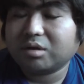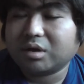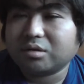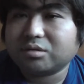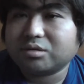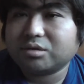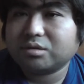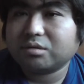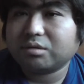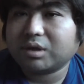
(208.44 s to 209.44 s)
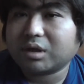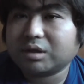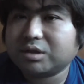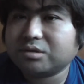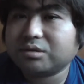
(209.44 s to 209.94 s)
15年か
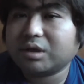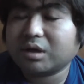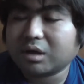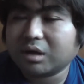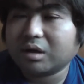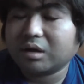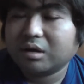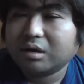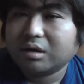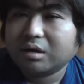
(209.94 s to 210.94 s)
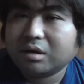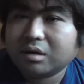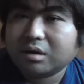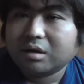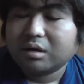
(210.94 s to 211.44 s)
20年か、
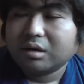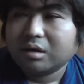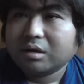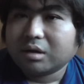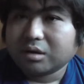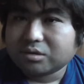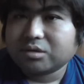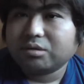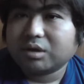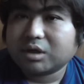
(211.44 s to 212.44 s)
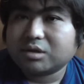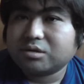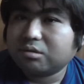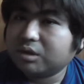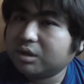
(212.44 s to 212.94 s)
懲役
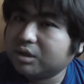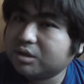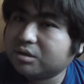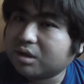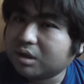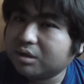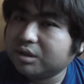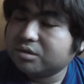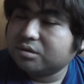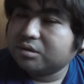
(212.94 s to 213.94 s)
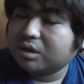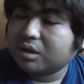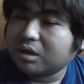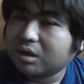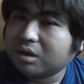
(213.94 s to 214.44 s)
15年か20年
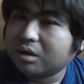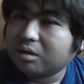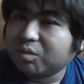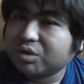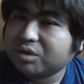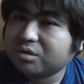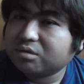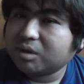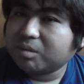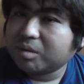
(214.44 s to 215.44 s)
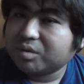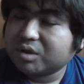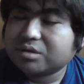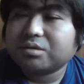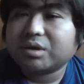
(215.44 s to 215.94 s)
か、もしくは無
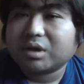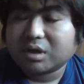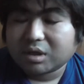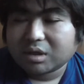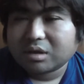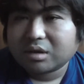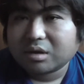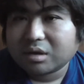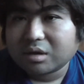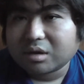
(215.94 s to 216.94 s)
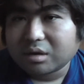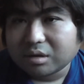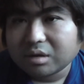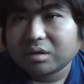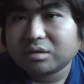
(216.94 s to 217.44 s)
期懲役か
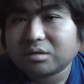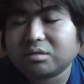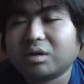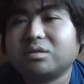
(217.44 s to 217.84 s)
なっていうのは